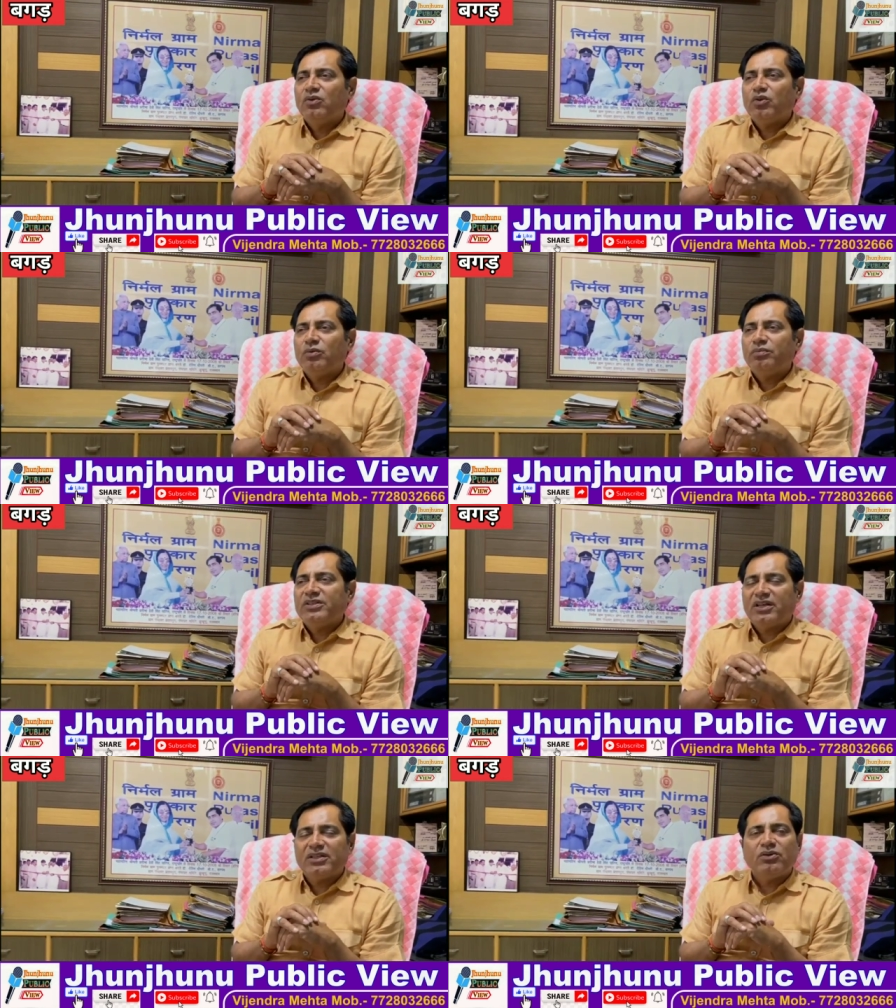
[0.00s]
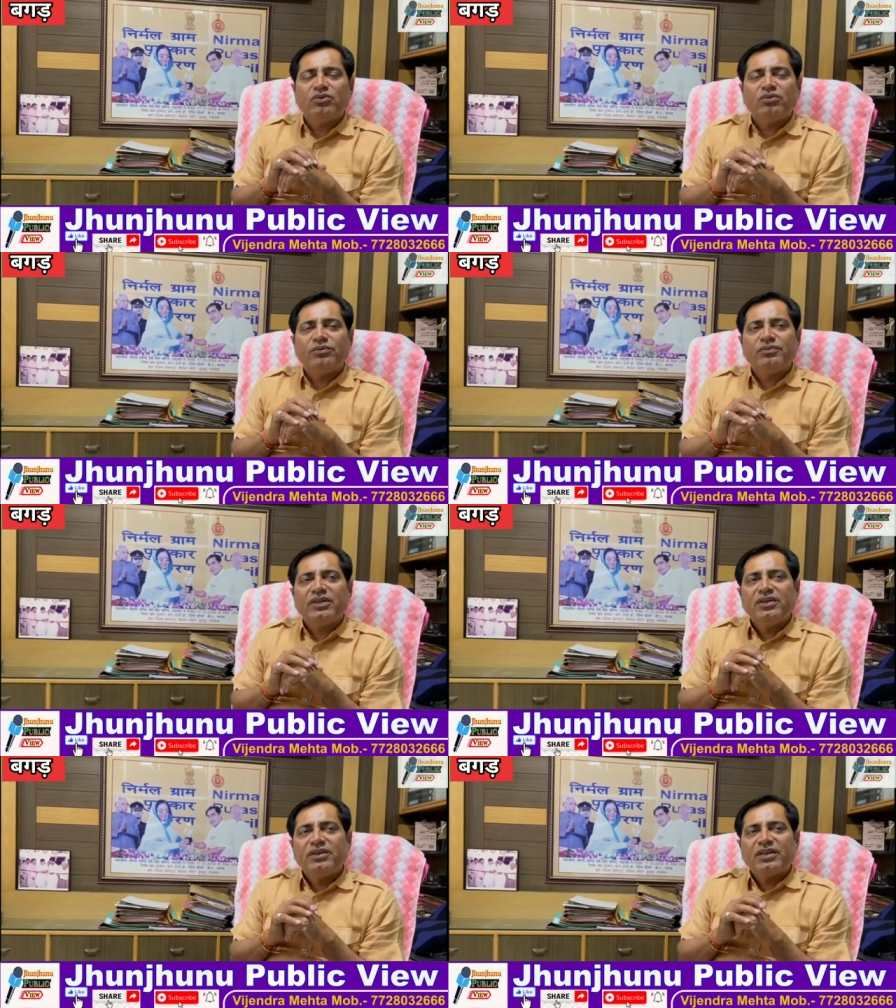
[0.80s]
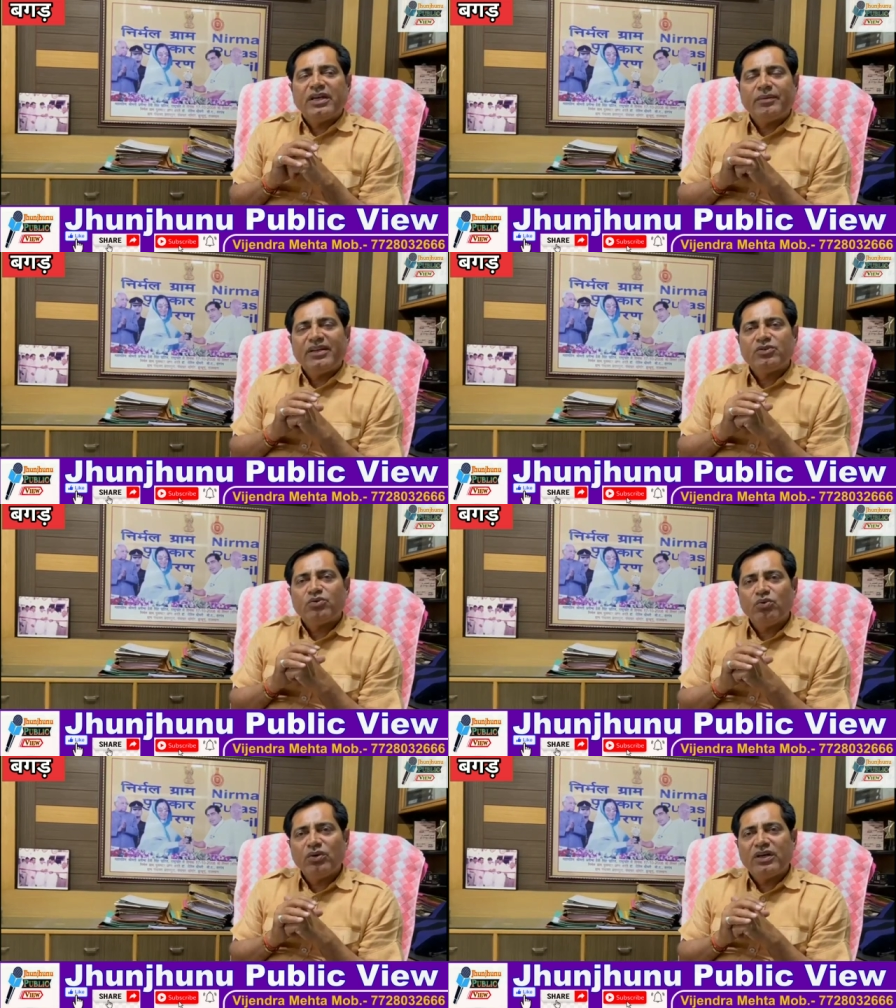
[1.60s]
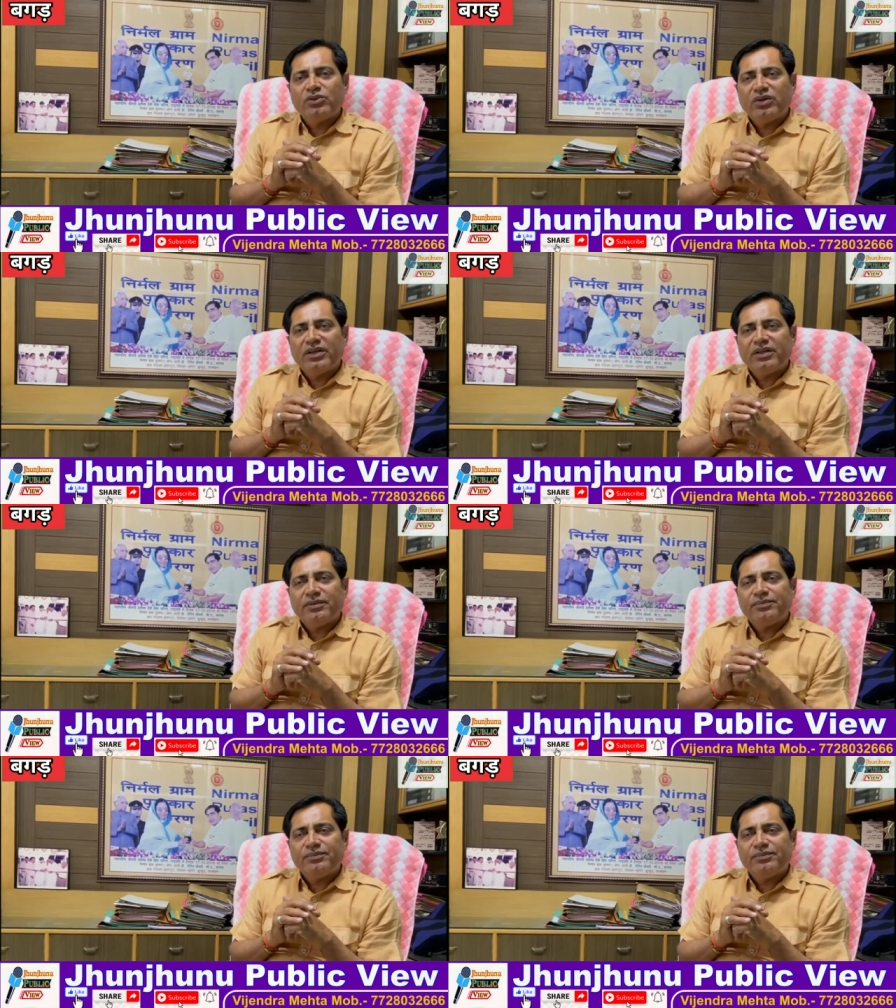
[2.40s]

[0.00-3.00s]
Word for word: और मैं चाहता हूँ कि हमारी स्कूल का जो है